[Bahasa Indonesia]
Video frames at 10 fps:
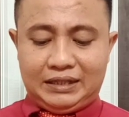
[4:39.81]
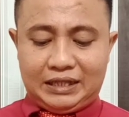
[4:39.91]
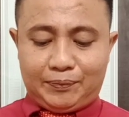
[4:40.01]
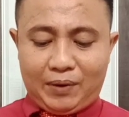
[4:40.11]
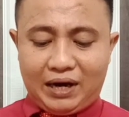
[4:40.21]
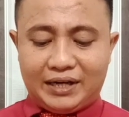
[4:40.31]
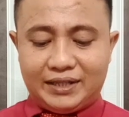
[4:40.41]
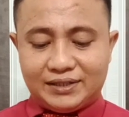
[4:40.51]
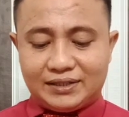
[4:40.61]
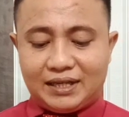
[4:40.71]
Kepala
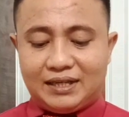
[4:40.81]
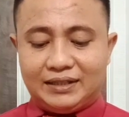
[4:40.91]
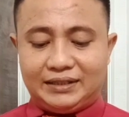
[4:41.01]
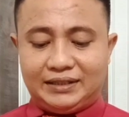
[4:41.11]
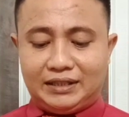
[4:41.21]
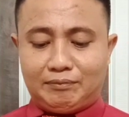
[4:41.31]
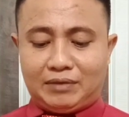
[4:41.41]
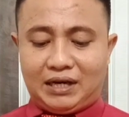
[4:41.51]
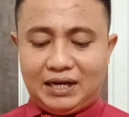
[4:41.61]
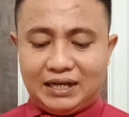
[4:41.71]
desa yang
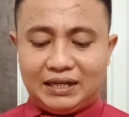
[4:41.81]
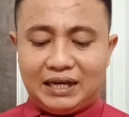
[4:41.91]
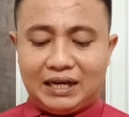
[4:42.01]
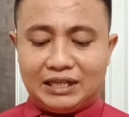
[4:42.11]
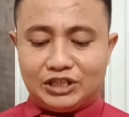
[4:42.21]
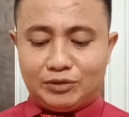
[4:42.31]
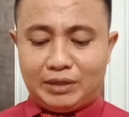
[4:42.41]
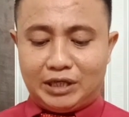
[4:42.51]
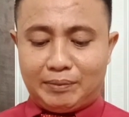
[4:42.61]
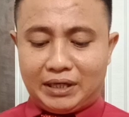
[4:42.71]
melanggar larangan
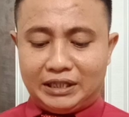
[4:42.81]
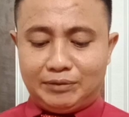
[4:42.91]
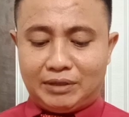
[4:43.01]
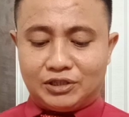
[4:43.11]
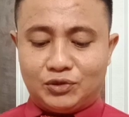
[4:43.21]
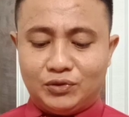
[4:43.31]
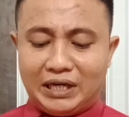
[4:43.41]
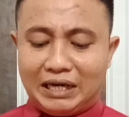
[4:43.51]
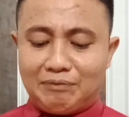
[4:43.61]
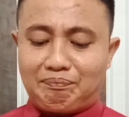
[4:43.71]
sebagaimana dimaksud
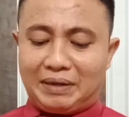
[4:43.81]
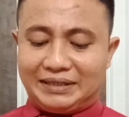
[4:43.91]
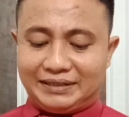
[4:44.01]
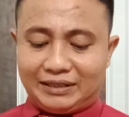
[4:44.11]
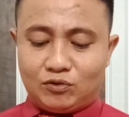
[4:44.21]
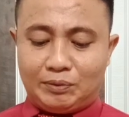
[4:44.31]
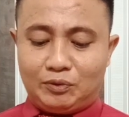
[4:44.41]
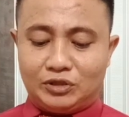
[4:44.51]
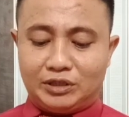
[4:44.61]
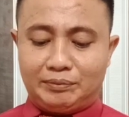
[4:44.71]
dalam pasal
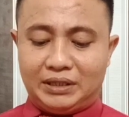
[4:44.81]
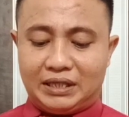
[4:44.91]
29